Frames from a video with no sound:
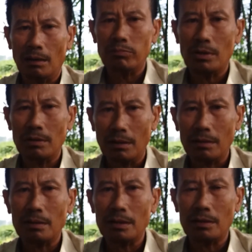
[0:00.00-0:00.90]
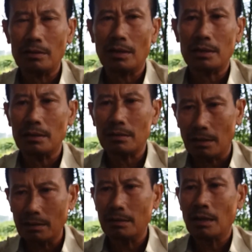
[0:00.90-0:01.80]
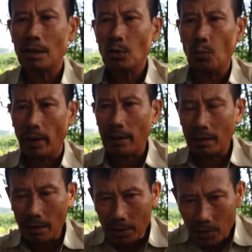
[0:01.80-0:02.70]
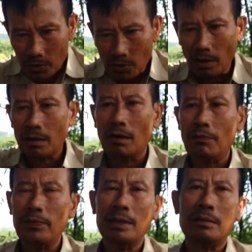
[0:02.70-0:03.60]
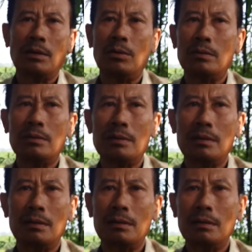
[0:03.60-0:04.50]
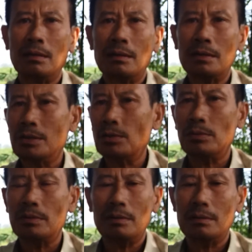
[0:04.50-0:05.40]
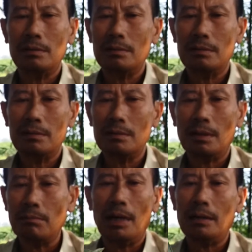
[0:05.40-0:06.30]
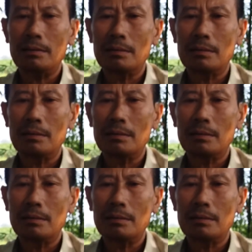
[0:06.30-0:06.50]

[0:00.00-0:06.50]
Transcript: động nó nót nó ra từ từ Trời Quẹt ơi. là nó ra có viên to thì rồi rất má